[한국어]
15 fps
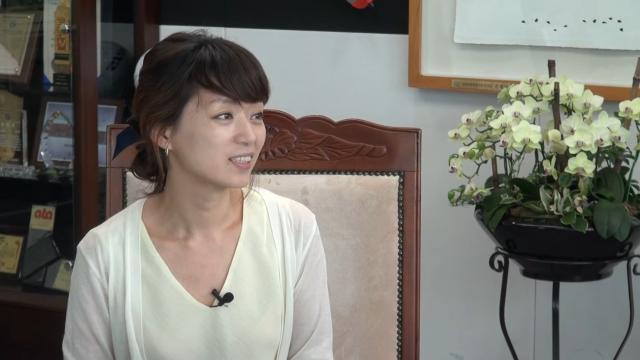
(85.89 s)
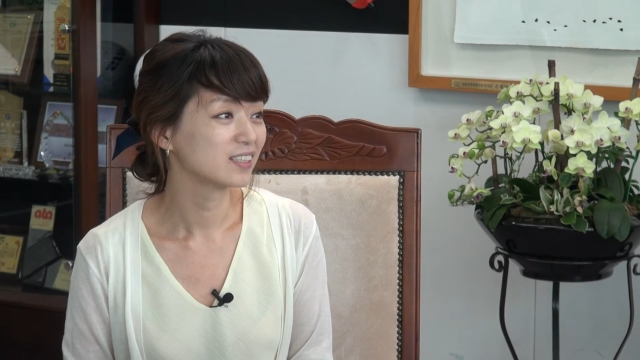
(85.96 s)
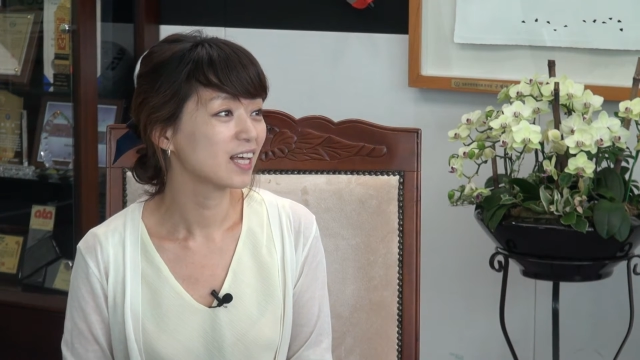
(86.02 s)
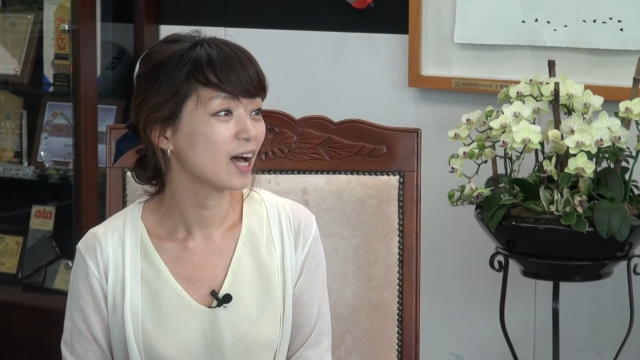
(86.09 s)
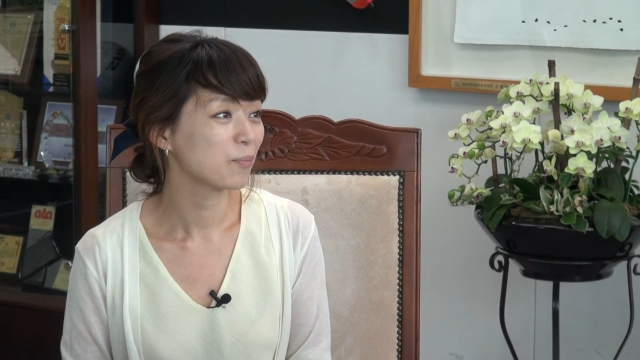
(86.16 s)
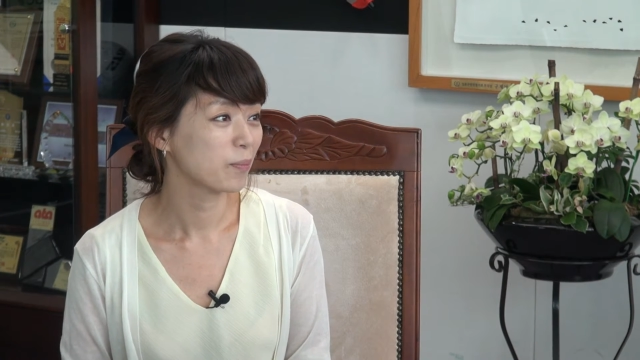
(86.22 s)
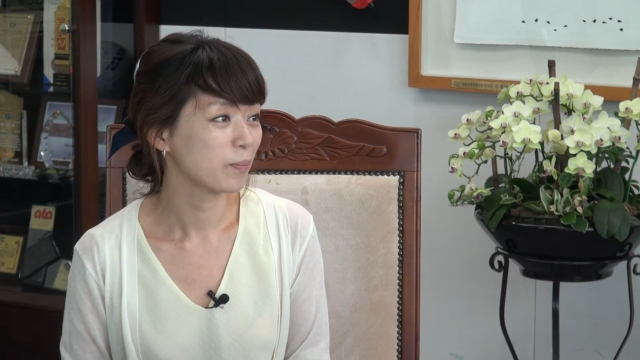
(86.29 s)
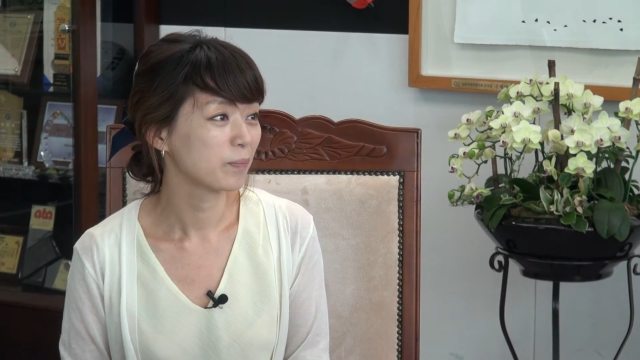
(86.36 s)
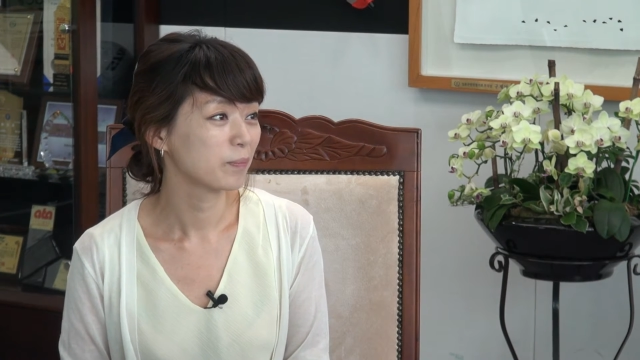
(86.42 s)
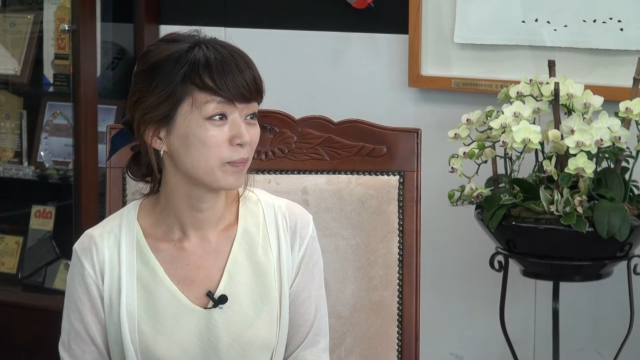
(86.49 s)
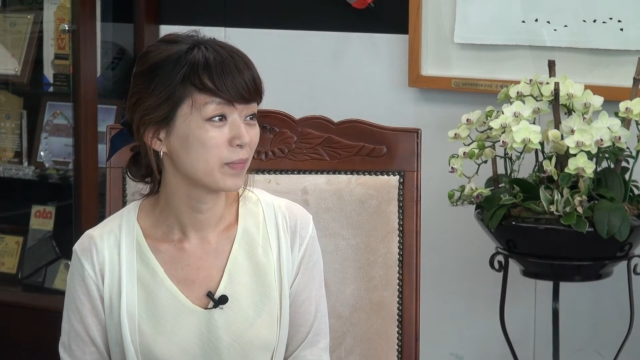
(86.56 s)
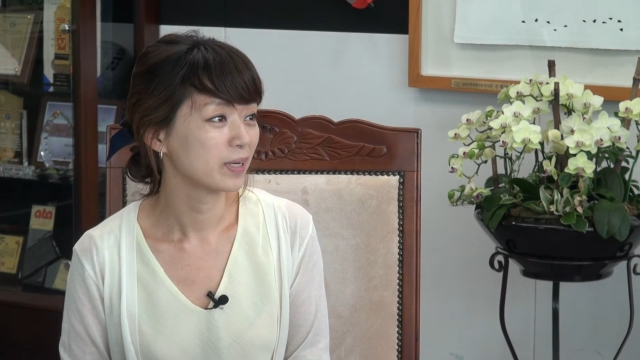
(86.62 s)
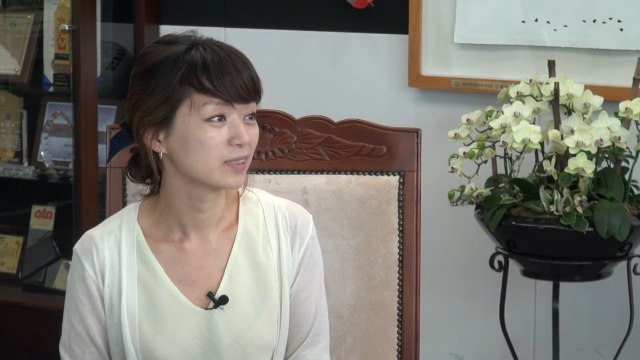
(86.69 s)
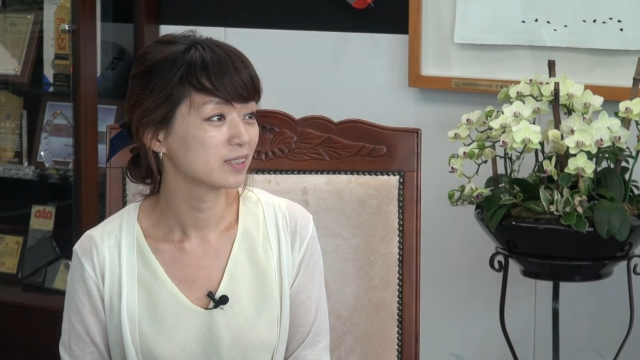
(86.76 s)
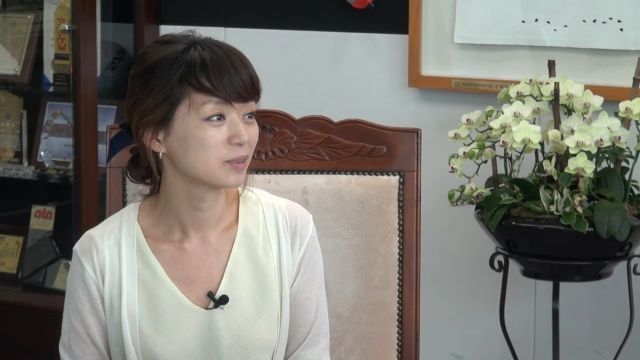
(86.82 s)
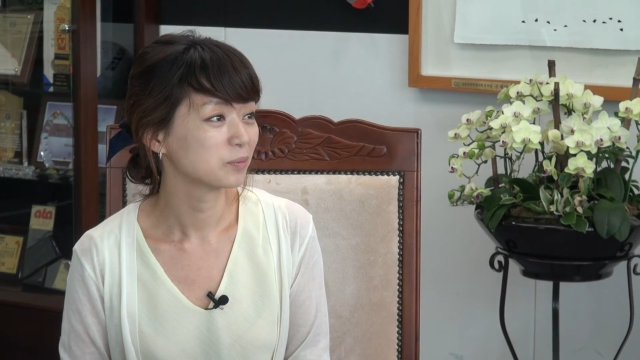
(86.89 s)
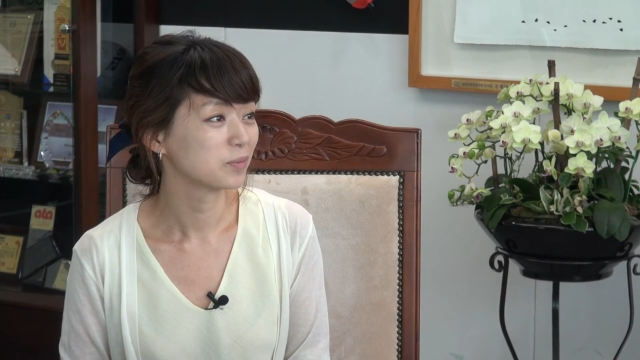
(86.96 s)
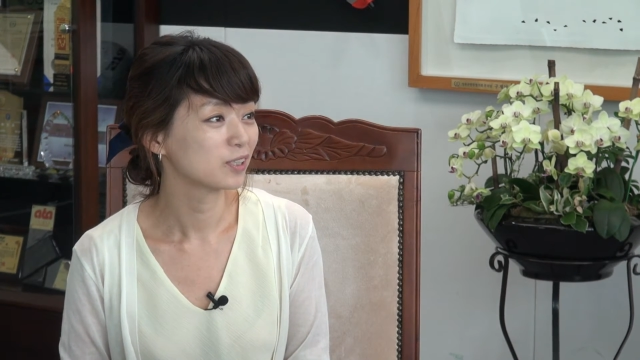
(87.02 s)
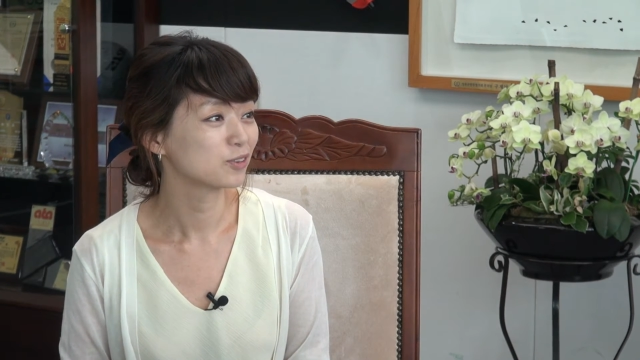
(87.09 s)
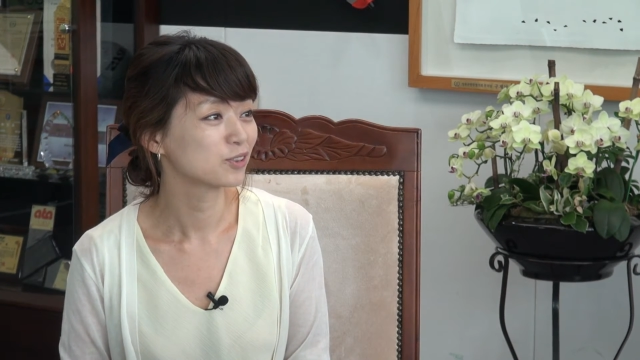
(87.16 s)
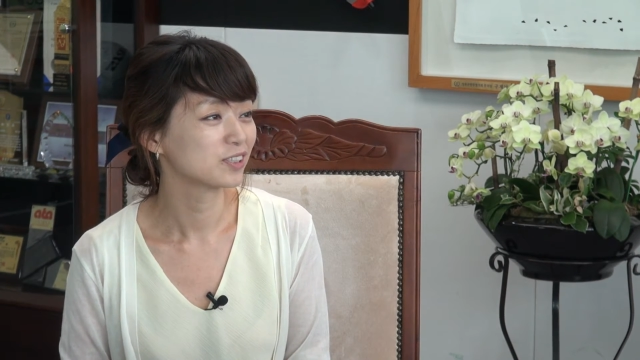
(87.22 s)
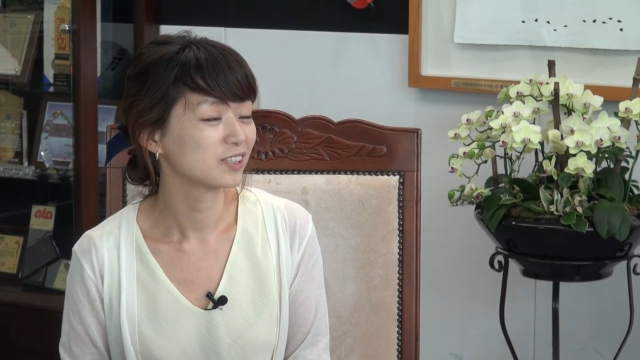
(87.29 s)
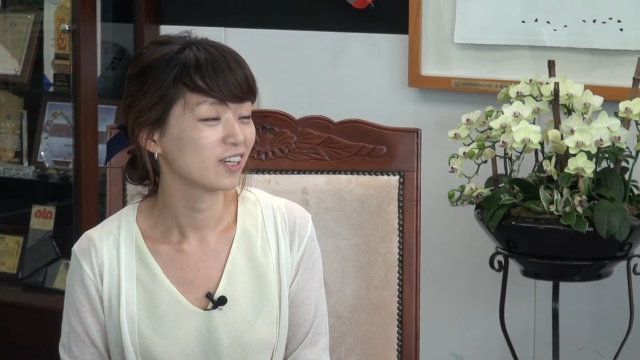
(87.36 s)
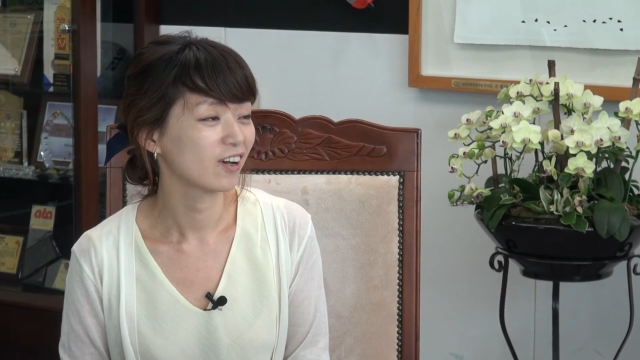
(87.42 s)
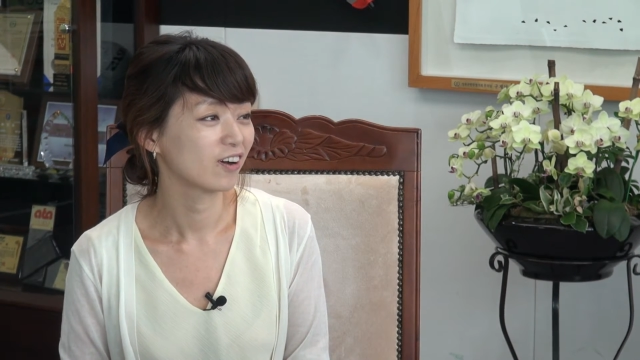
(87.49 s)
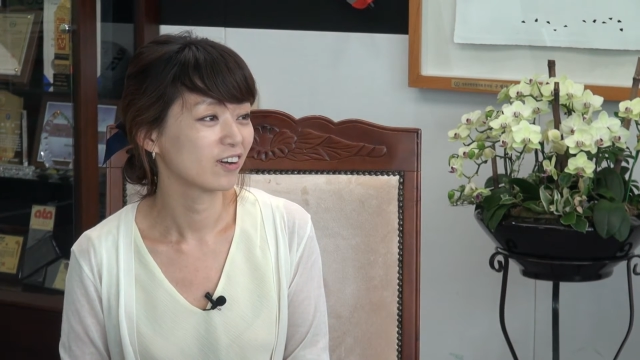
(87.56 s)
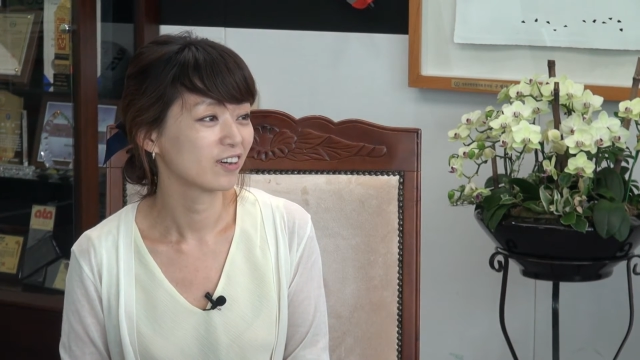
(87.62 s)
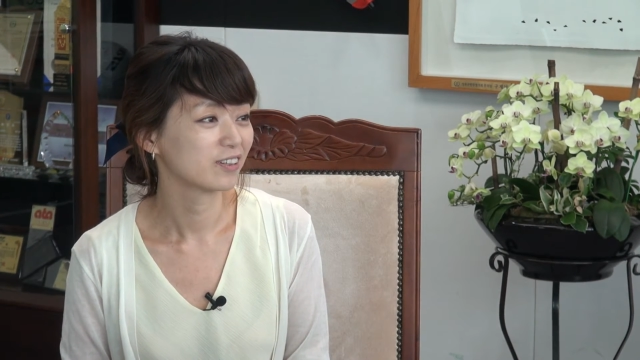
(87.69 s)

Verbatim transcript: 인사 한 말씀 해주시죠.